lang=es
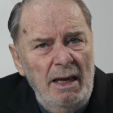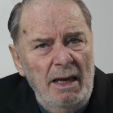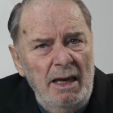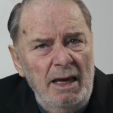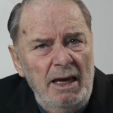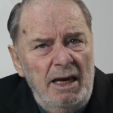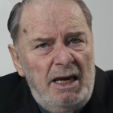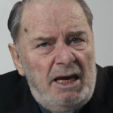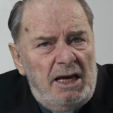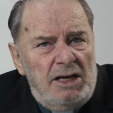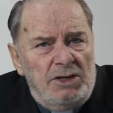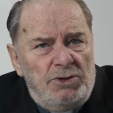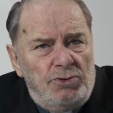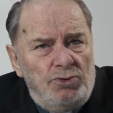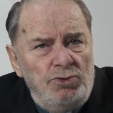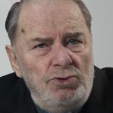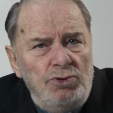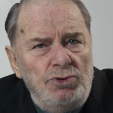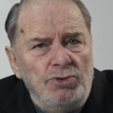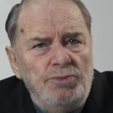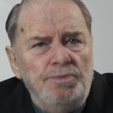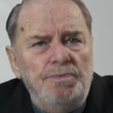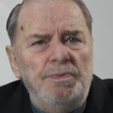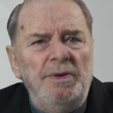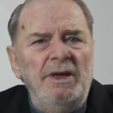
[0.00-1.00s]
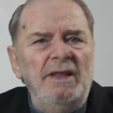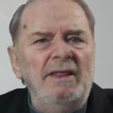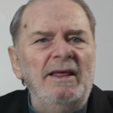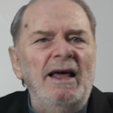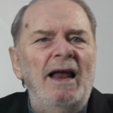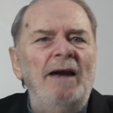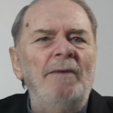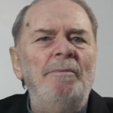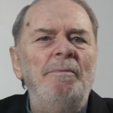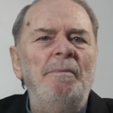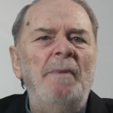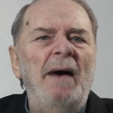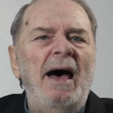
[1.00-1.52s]
Y Jesús pide
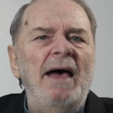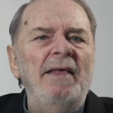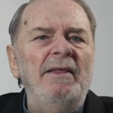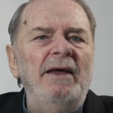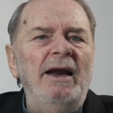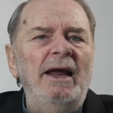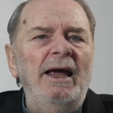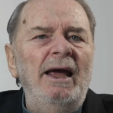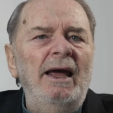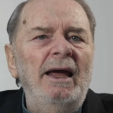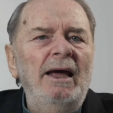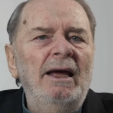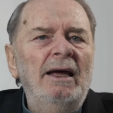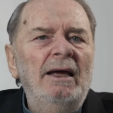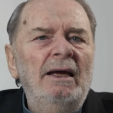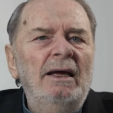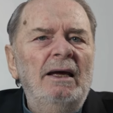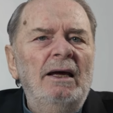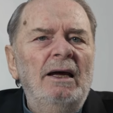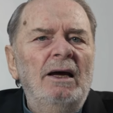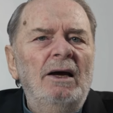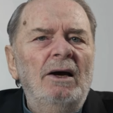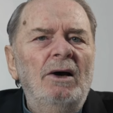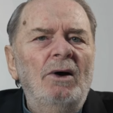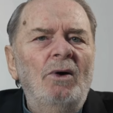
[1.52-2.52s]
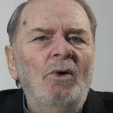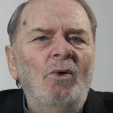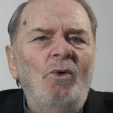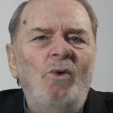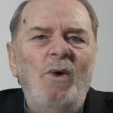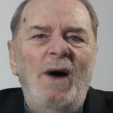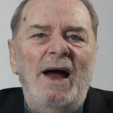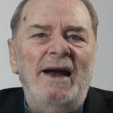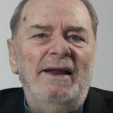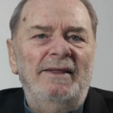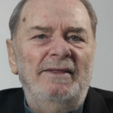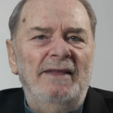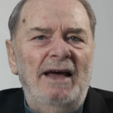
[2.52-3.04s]
al Padre,
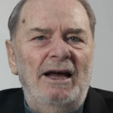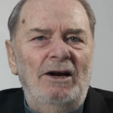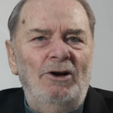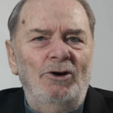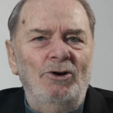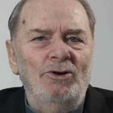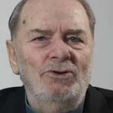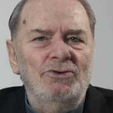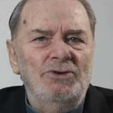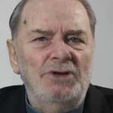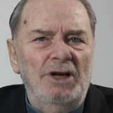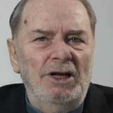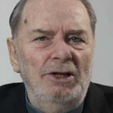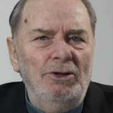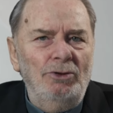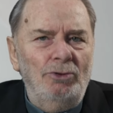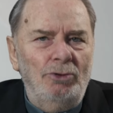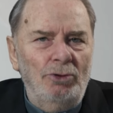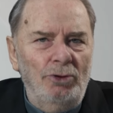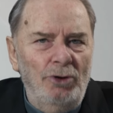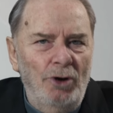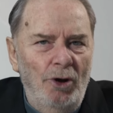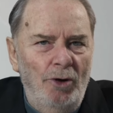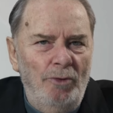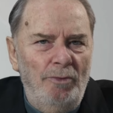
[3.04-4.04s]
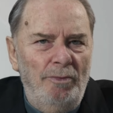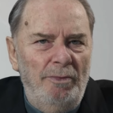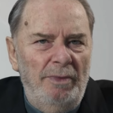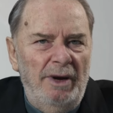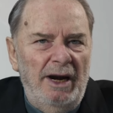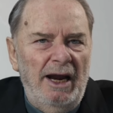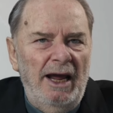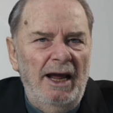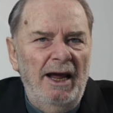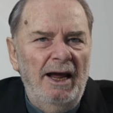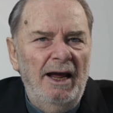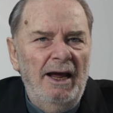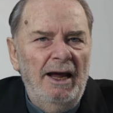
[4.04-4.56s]
guárdalos en tu
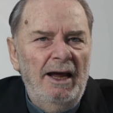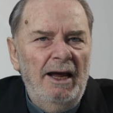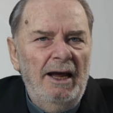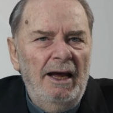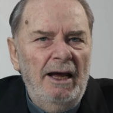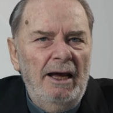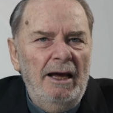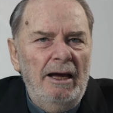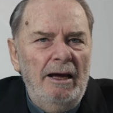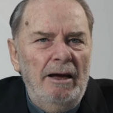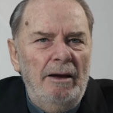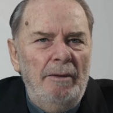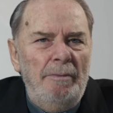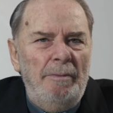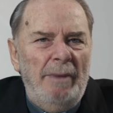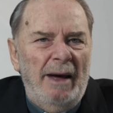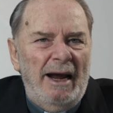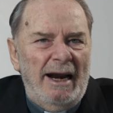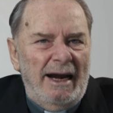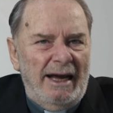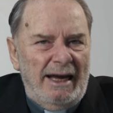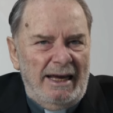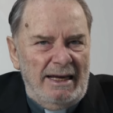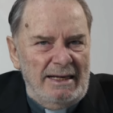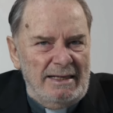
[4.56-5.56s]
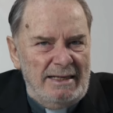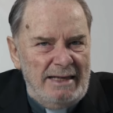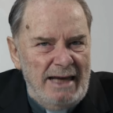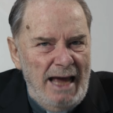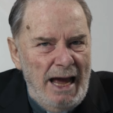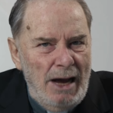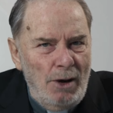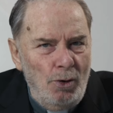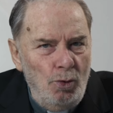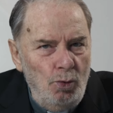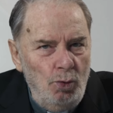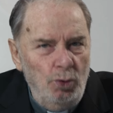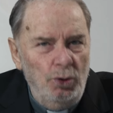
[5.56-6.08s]
nombre para que
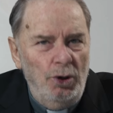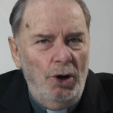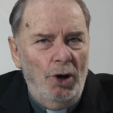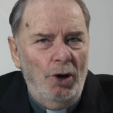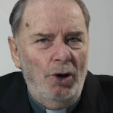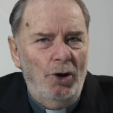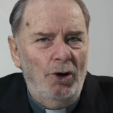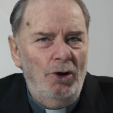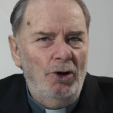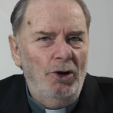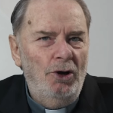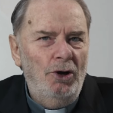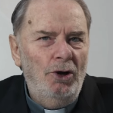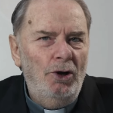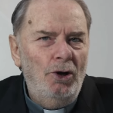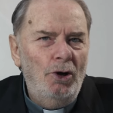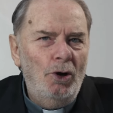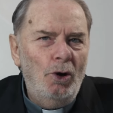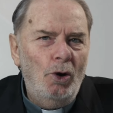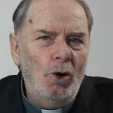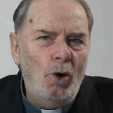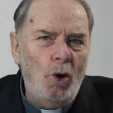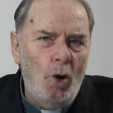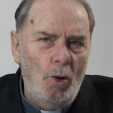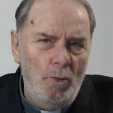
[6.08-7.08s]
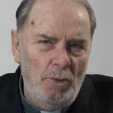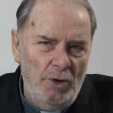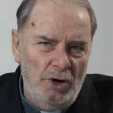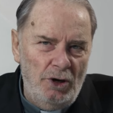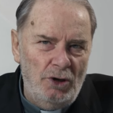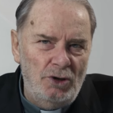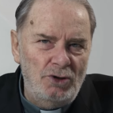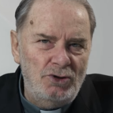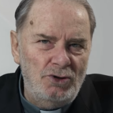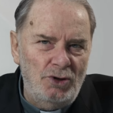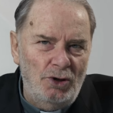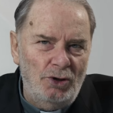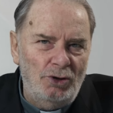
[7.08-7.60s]
sean uno como
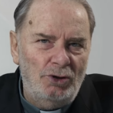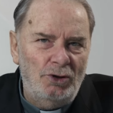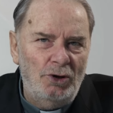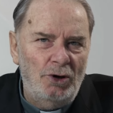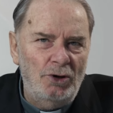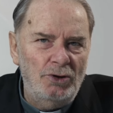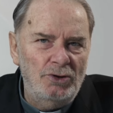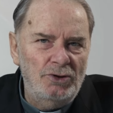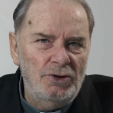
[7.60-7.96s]
nosotros.